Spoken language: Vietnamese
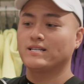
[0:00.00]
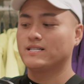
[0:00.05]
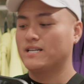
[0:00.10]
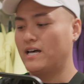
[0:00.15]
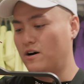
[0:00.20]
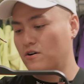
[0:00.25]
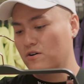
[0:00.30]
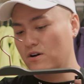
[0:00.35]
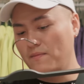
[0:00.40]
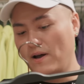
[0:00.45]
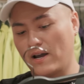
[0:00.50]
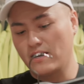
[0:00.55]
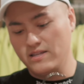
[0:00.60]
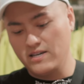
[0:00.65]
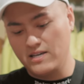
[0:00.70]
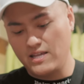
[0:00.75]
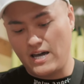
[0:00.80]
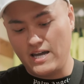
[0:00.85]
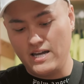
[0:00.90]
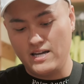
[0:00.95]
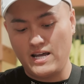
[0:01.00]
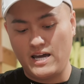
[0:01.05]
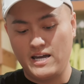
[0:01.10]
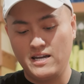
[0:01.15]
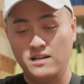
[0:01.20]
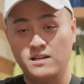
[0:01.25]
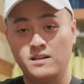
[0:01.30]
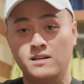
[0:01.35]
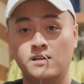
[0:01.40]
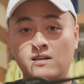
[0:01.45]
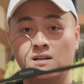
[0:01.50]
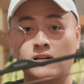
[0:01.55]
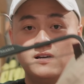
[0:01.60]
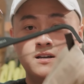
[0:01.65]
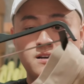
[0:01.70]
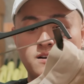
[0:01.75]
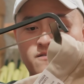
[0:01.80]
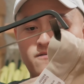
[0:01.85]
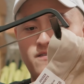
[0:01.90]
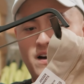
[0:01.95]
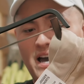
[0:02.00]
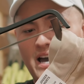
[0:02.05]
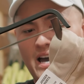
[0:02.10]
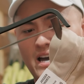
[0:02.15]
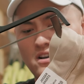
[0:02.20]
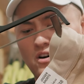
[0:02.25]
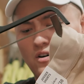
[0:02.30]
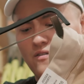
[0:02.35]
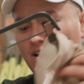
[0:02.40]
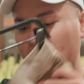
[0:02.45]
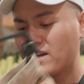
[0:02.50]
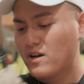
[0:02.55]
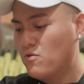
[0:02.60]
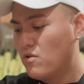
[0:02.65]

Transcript: ích lờ, các bạn có thể thấy ở đây. Và đối lại